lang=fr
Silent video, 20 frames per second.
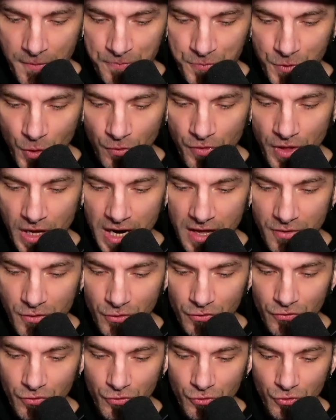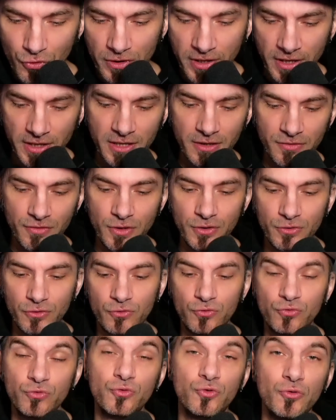On a l'annonce du Dokkan Event,
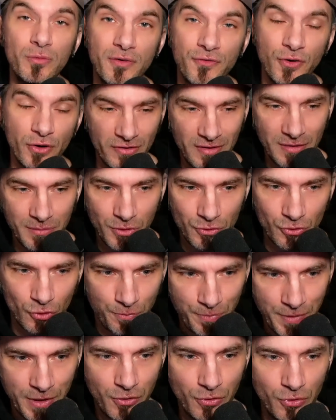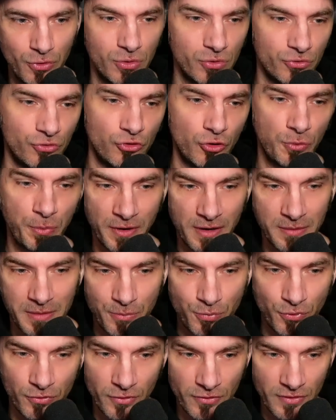du coup, bah forcément, de Piccolo, je te préviens, ma
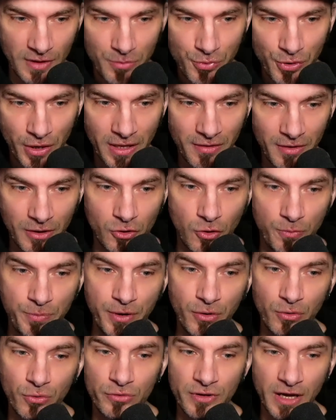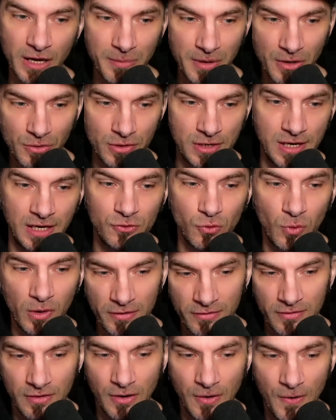puissance n'a plus rien à voir avec le Piccolo Daimao il y a
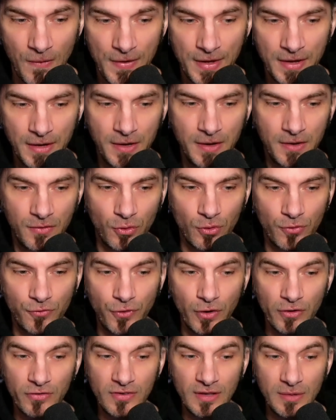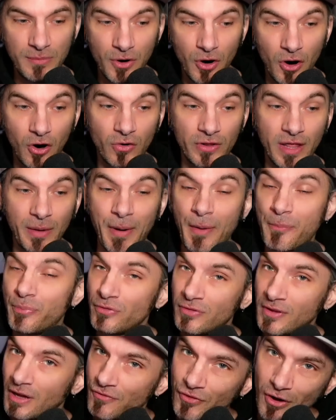3 ans. Donc forcément, on n'a pas
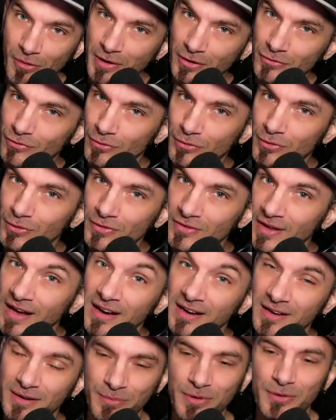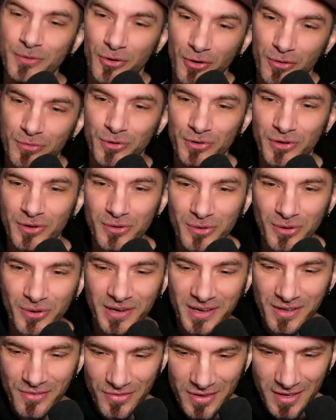plus d'informations que ça, mais comme on a eu le
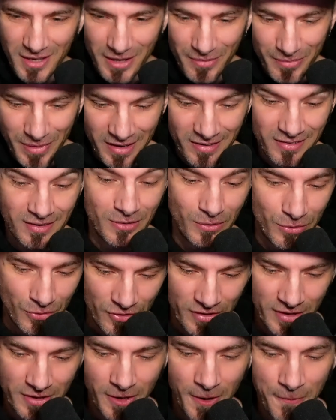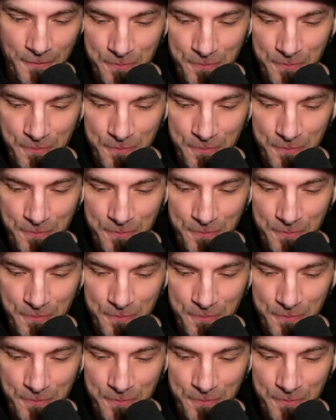reveal, bah c'est logique.